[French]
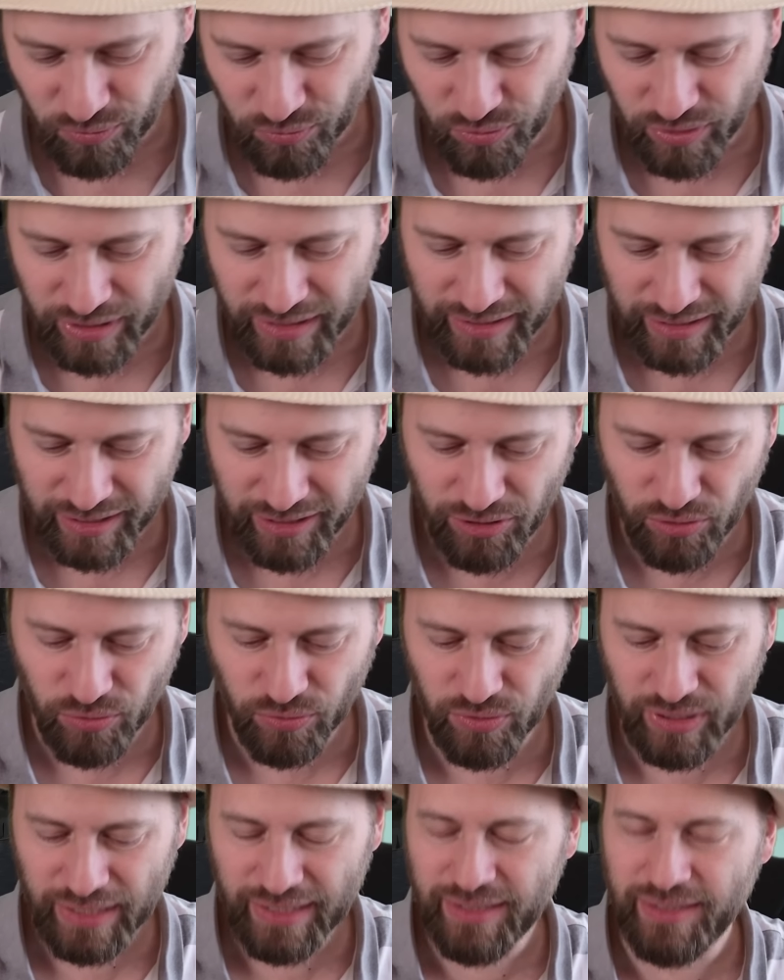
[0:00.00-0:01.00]
nous décrit
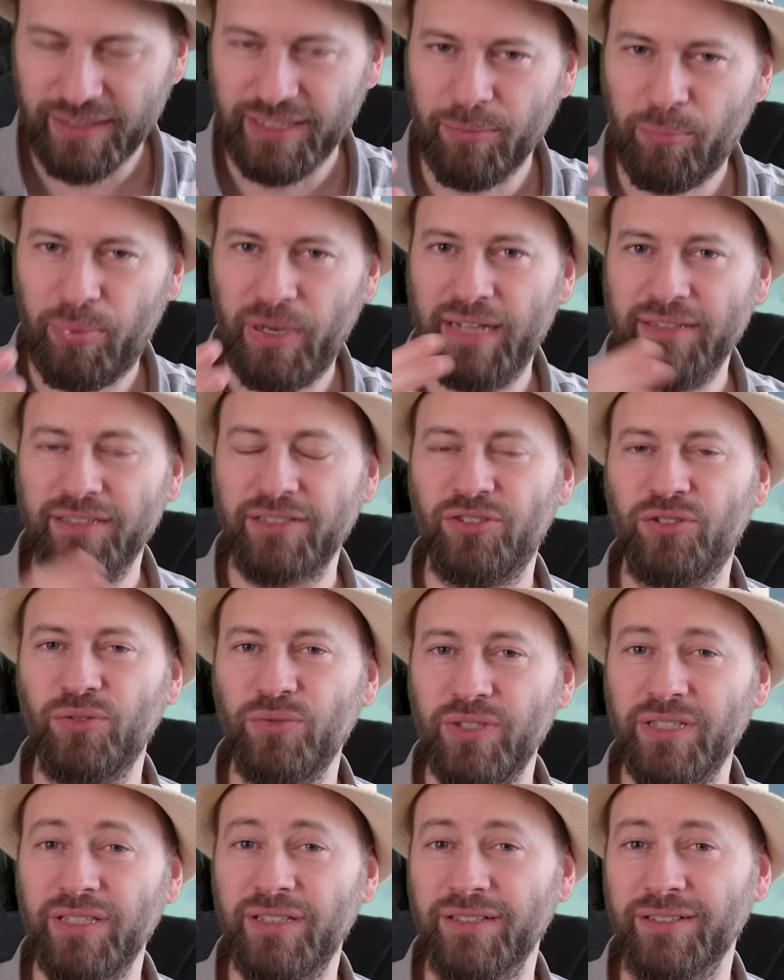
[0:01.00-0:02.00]
que des
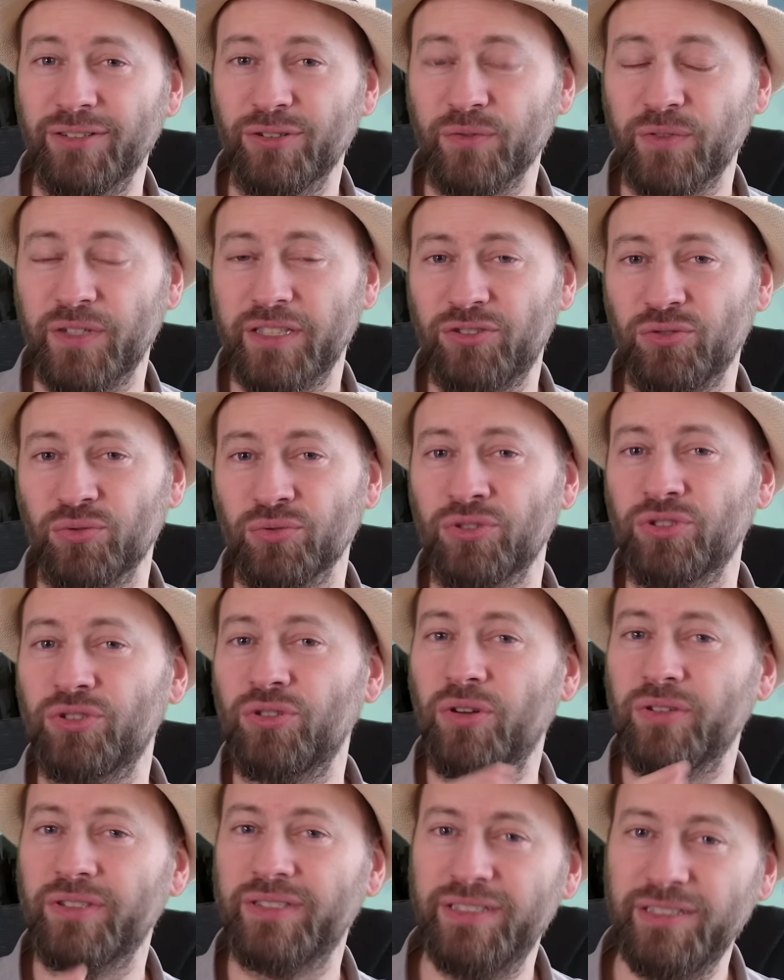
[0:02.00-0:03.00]
planétoïdes, en fait, sont
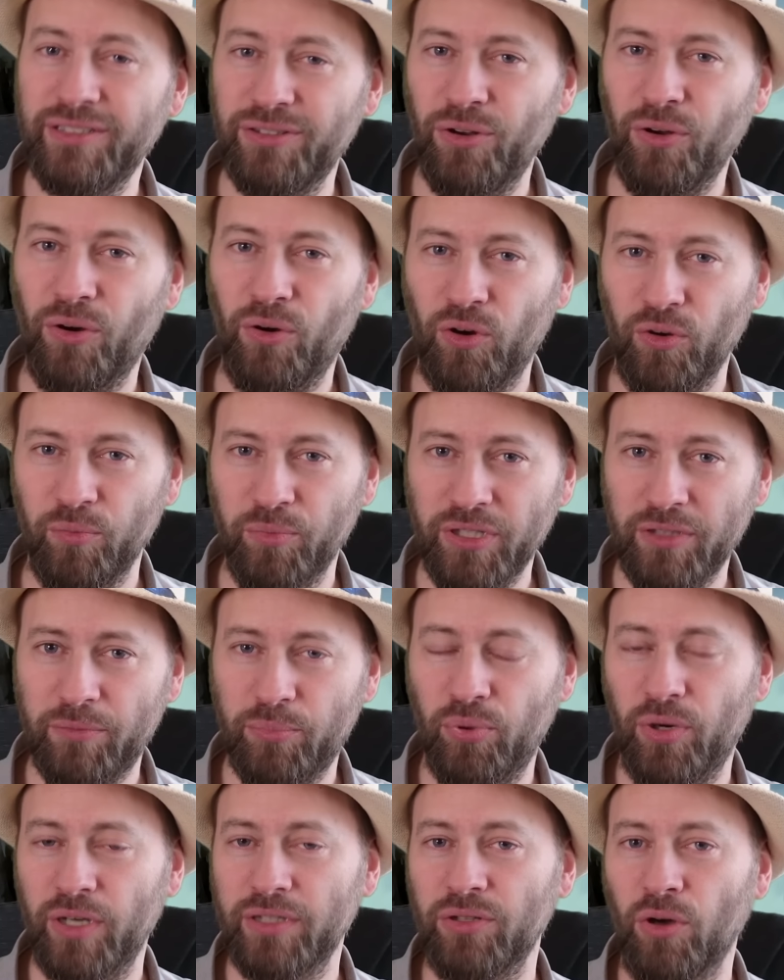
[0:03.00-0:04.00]
sortis de leur orbite
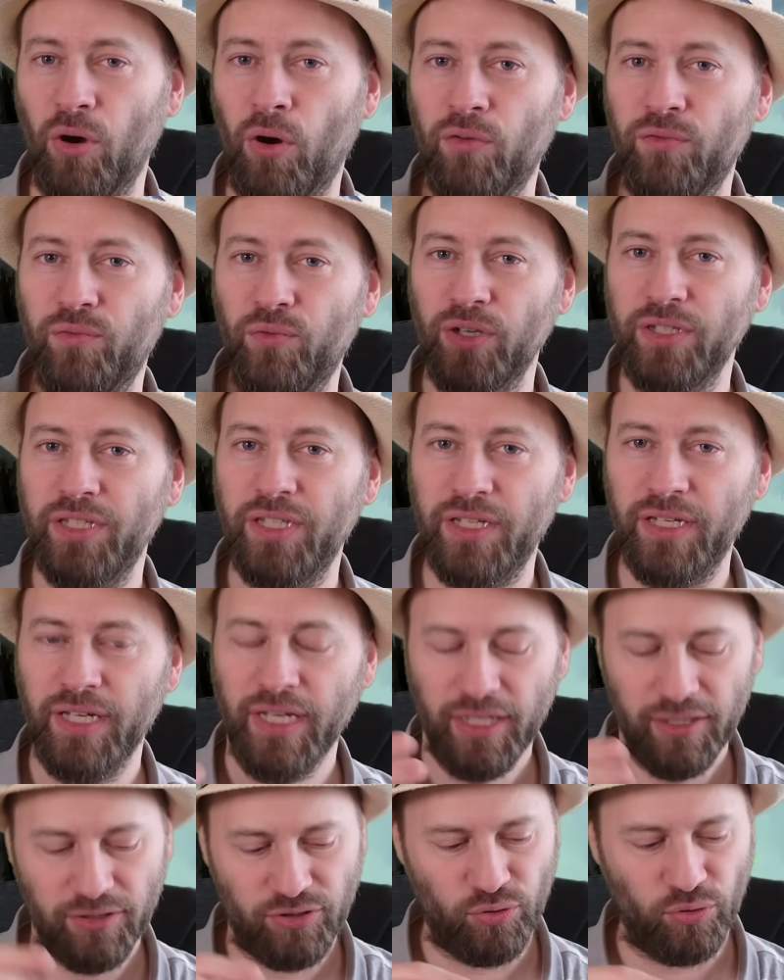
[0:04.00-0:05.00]
pour être envoyés
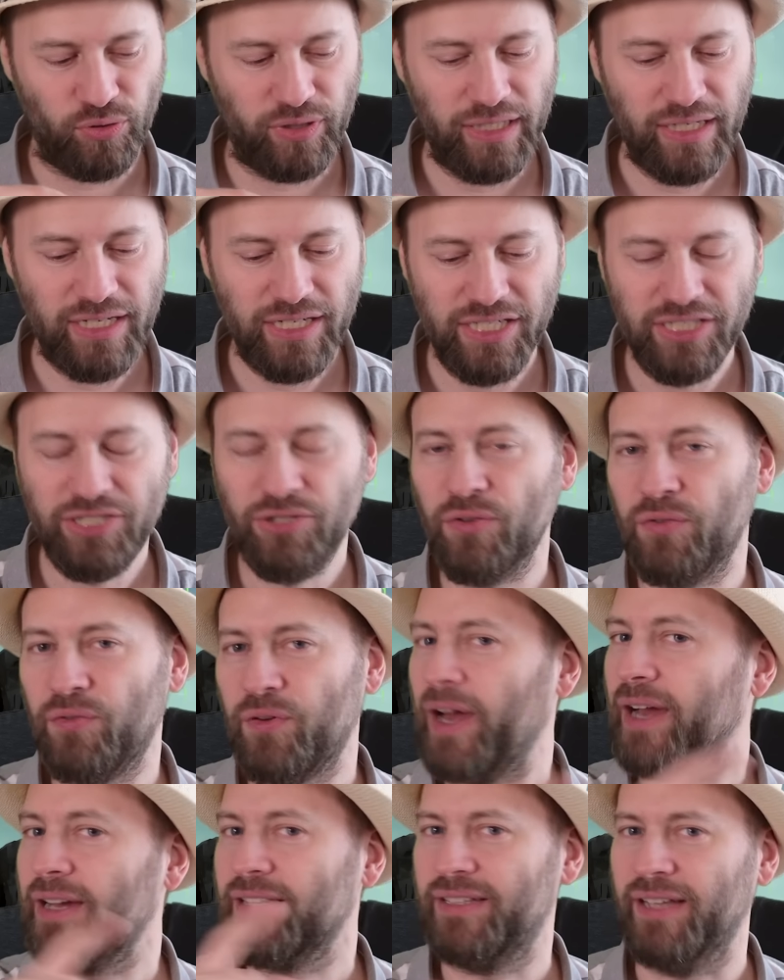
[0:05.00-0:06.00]
sur des lignes
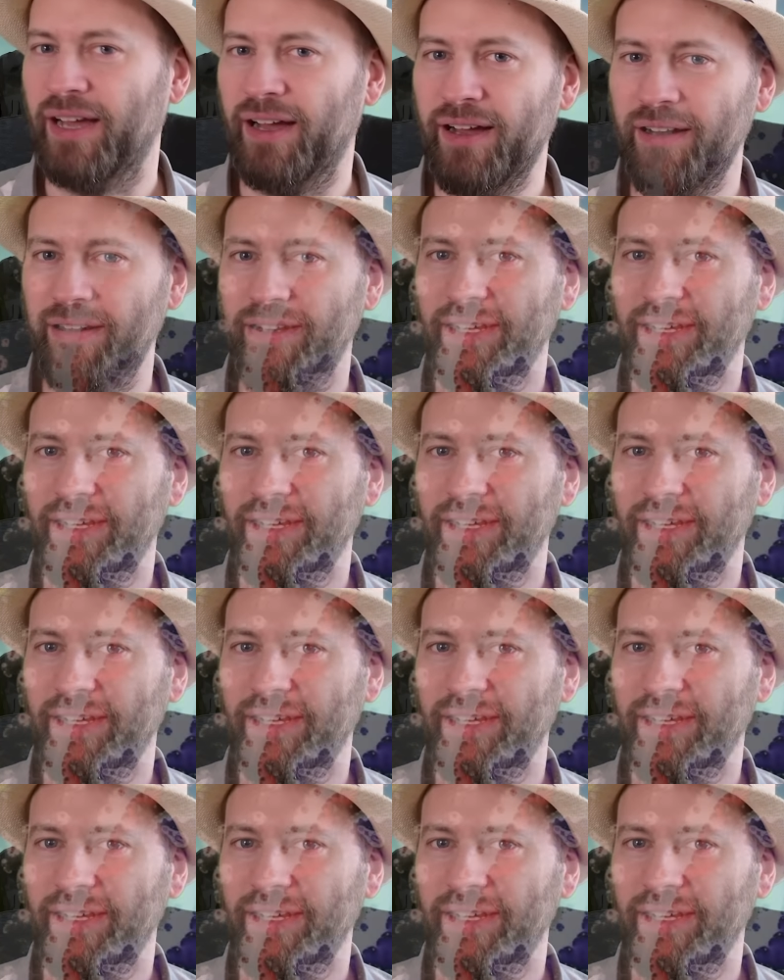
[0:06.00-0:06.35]
fractales.